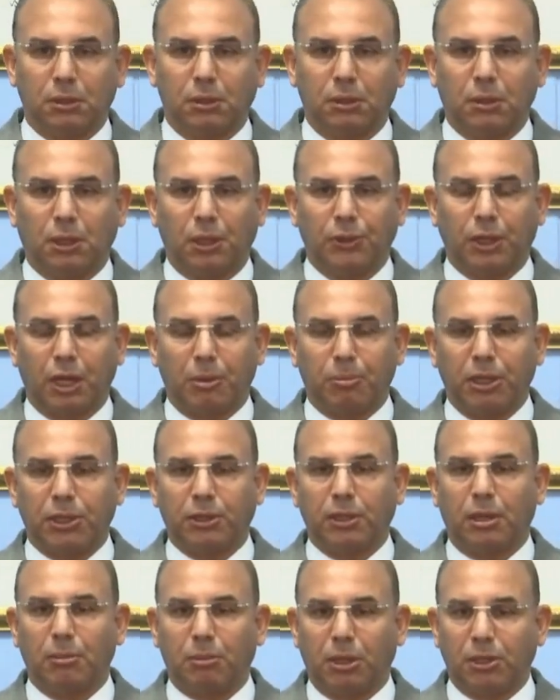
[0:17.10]
احنا
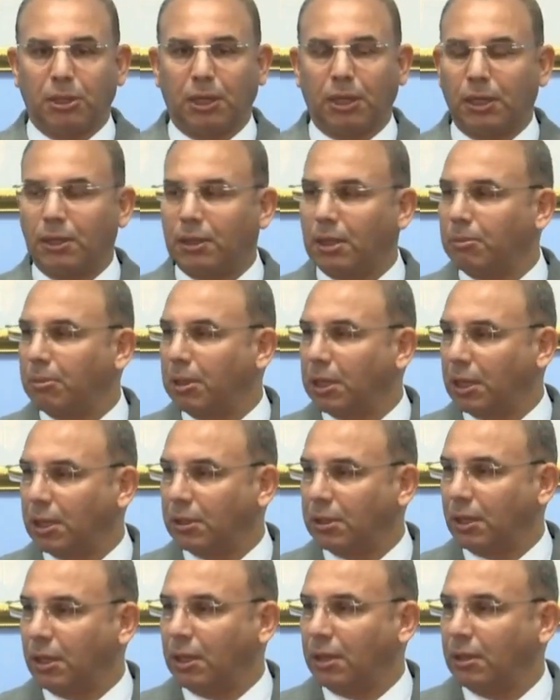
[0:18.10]
ربطنا المطار إذا
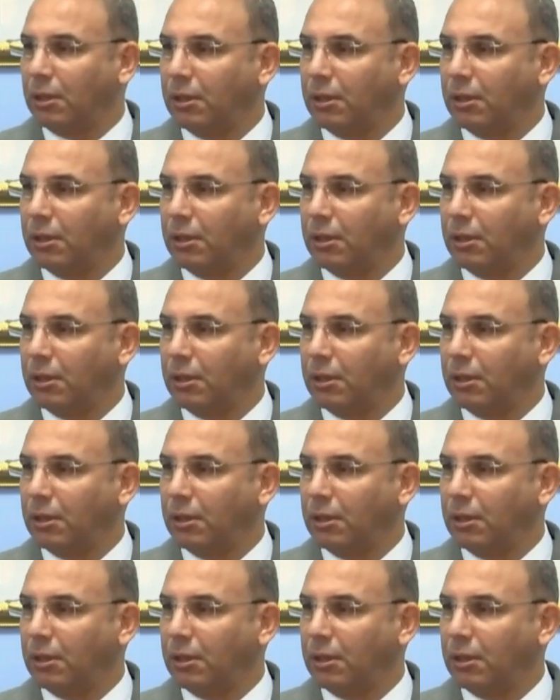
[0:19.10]
بالقطار